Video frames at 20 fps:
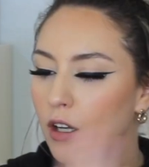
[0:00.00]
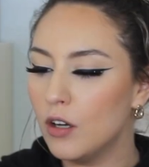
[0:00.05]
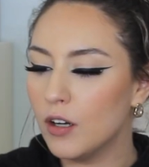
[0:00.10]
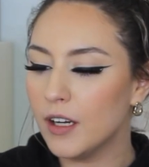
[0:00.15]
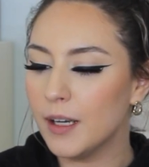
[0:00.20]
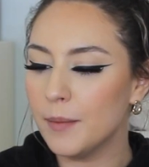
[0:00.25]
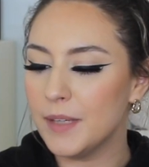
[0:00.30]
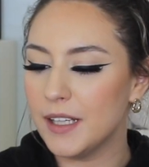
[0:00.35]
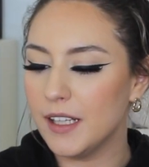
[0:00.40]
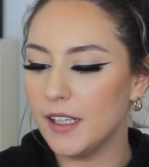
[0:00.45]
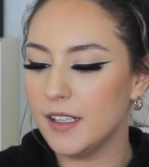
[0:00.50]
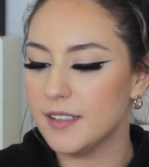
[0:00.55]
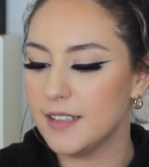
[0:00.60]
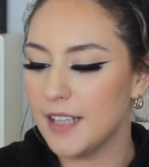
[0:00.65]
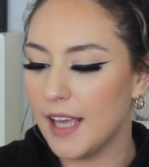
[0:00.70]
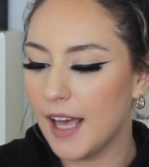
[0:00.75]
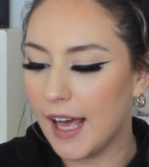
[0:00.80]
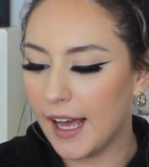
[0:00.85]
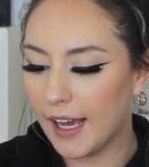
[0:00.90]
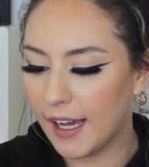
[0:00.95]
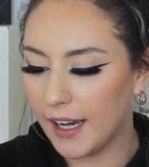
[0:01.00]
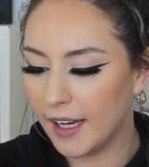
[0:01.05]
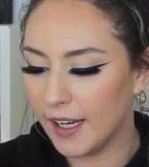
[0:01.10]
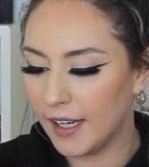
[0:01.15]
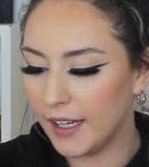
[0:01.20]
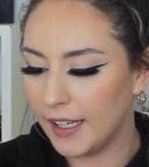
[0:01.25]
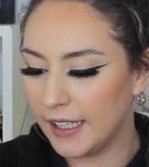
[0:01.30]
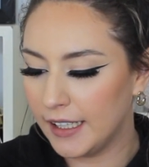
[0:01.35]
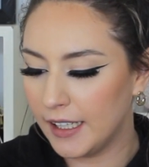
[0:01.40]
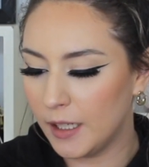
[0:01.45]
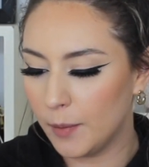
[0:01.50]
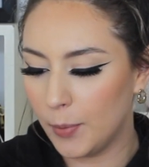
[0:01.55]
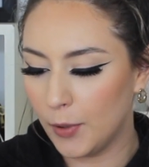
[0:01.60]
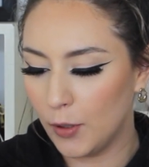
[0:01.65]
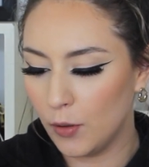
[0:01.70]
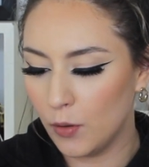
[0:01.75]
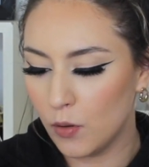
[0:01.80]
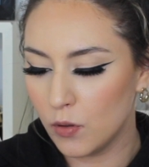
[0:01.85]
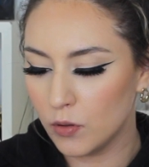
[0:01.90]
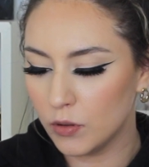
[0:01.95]
Lo que me dice acá en el
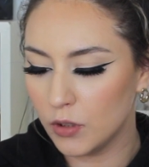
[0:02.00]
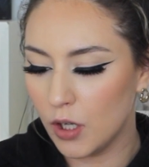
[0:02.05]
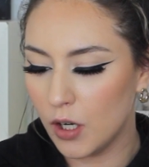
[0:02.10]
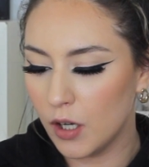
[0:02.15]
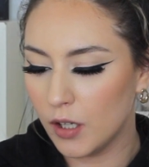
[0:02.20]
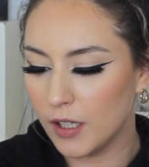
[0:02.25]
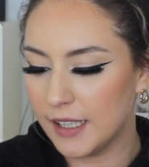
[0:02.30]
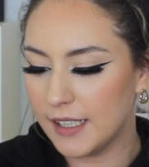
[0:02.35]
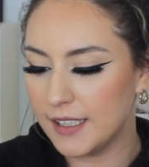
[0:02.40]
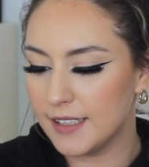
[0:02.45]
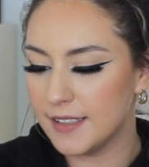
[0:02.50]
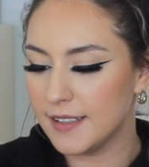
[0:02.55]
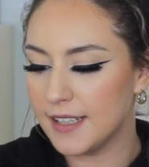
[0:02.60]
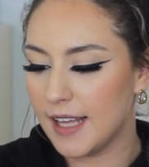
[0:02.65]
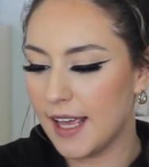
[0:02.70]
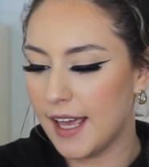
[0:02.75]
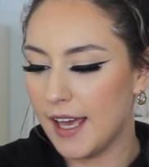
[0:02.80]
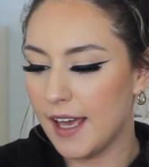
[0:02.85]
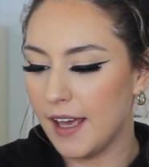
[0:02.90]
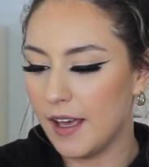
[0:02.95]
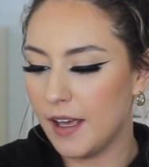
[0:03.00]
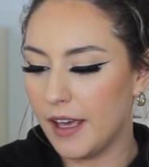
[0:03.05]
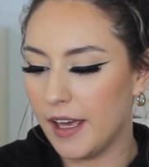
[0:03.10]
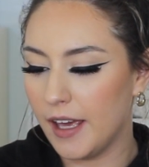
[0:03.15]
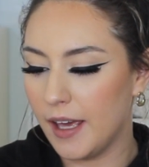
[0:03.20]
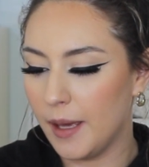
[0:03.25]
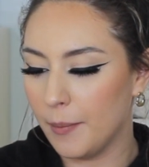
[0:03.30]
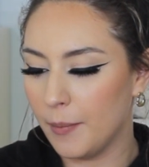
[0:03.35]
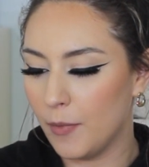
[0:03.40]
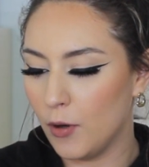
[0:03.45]
producto que dice eh,